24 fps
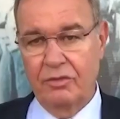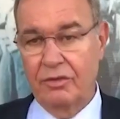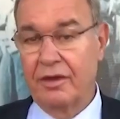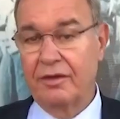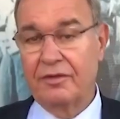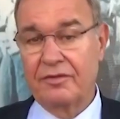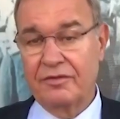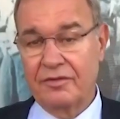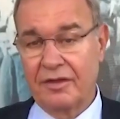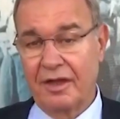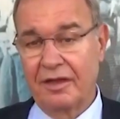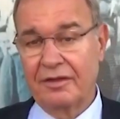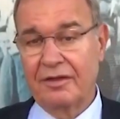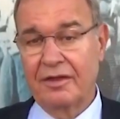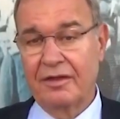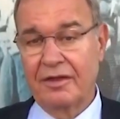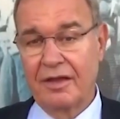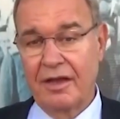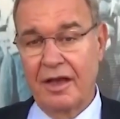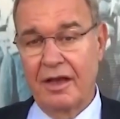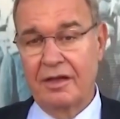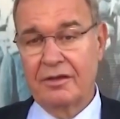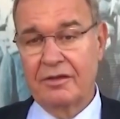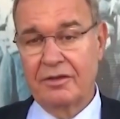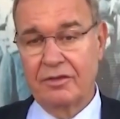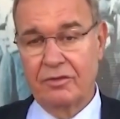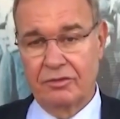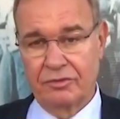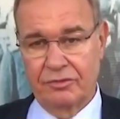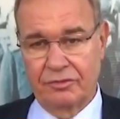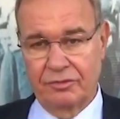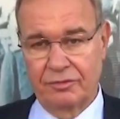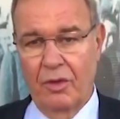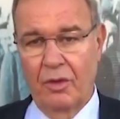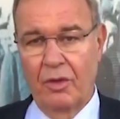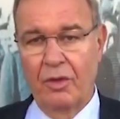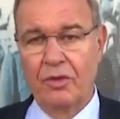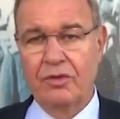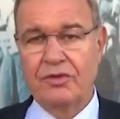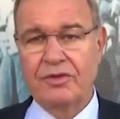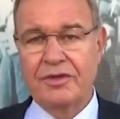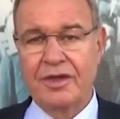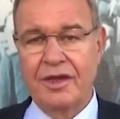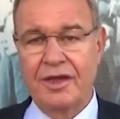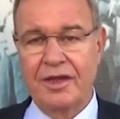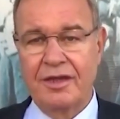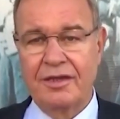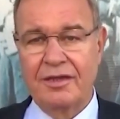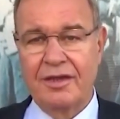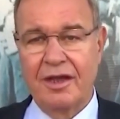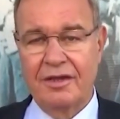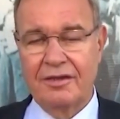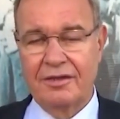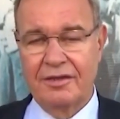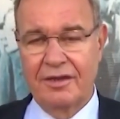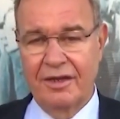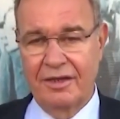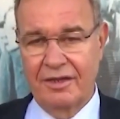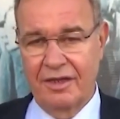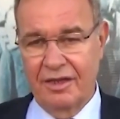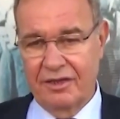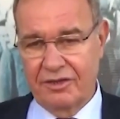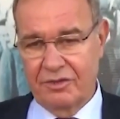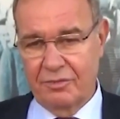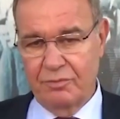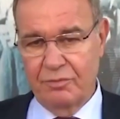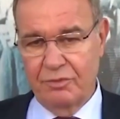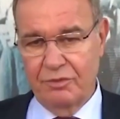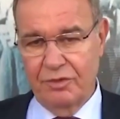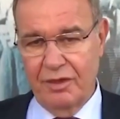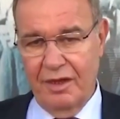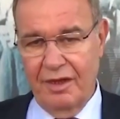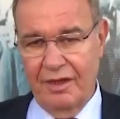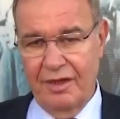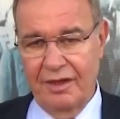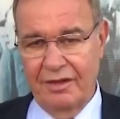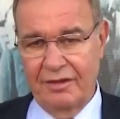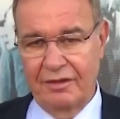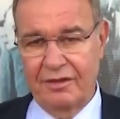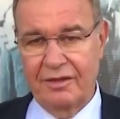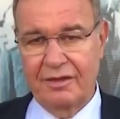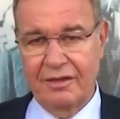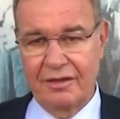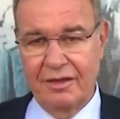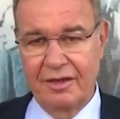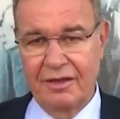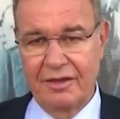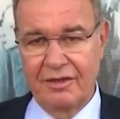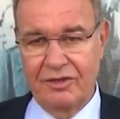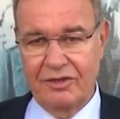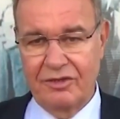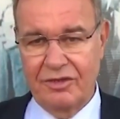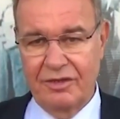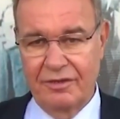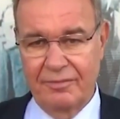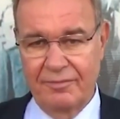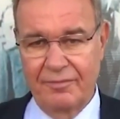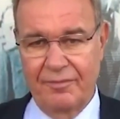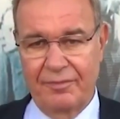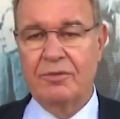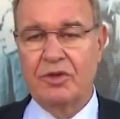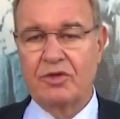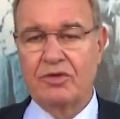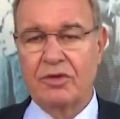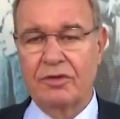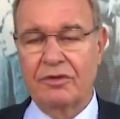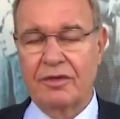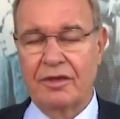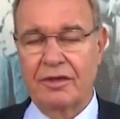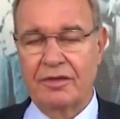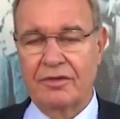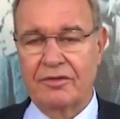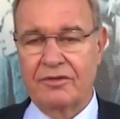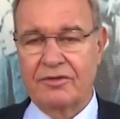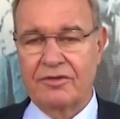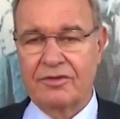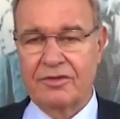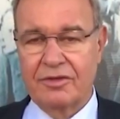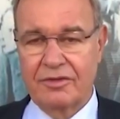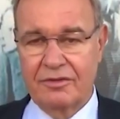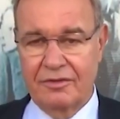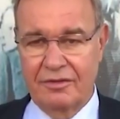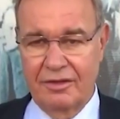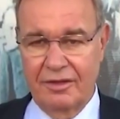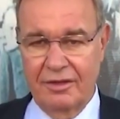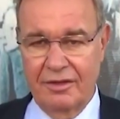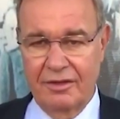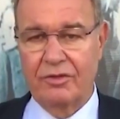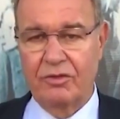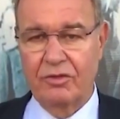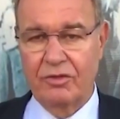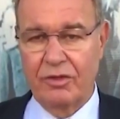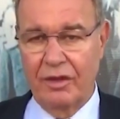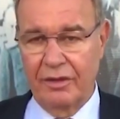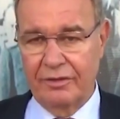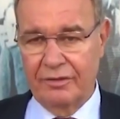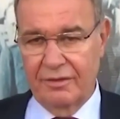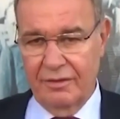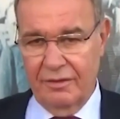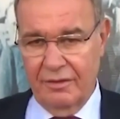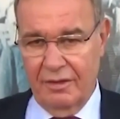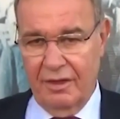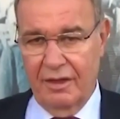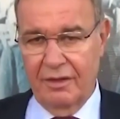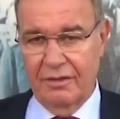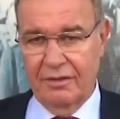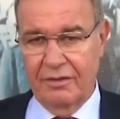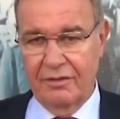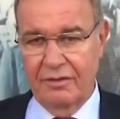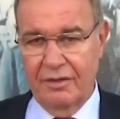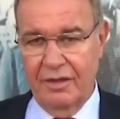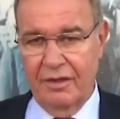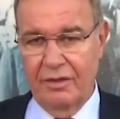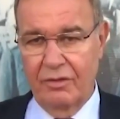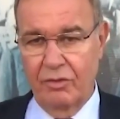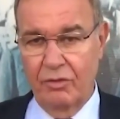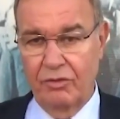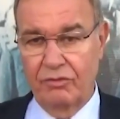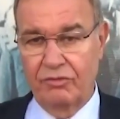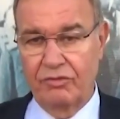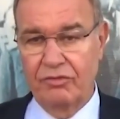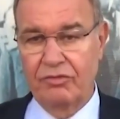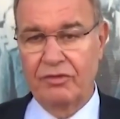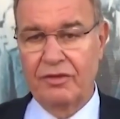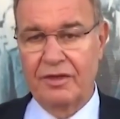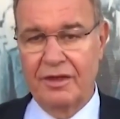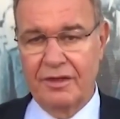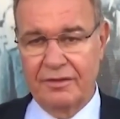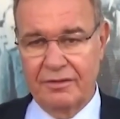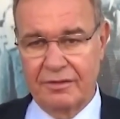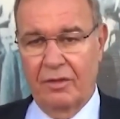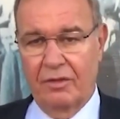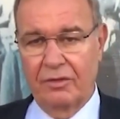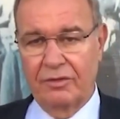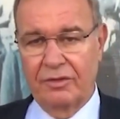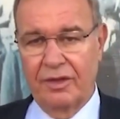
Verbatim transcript: Yunanistan'da da yangın oldu. Önce yangına geç müdahale ettikleri için Miçotakis çıktı Yunan halkından özür diledi.